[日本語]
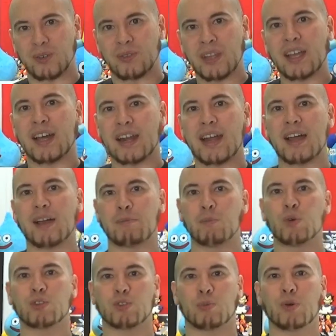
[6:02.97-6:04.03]
だから
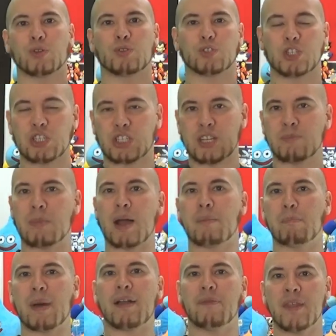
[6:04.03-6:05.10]
もっともっと自信
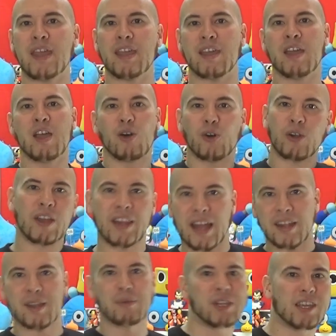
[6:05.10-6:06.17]
満々で俺は何
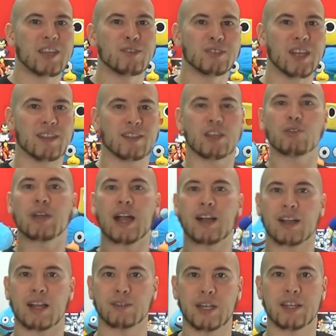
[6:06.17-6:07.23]
でもできるぜっていう感
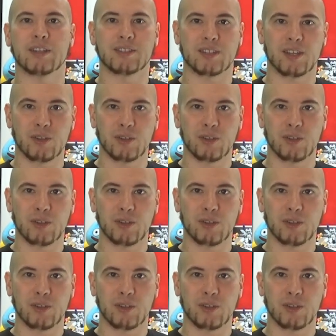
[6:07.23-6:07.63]
覚なんですけれど